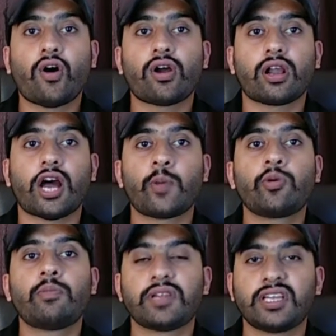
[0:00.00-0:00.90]
और
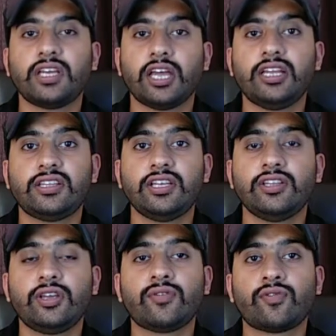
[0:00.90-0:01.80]
आपको पता ही है इतनी
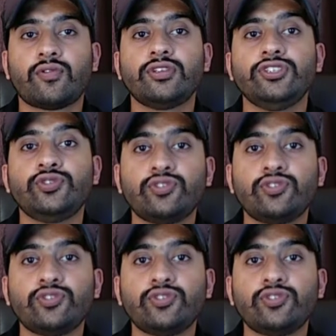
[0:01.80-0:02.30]
देर फ़ोन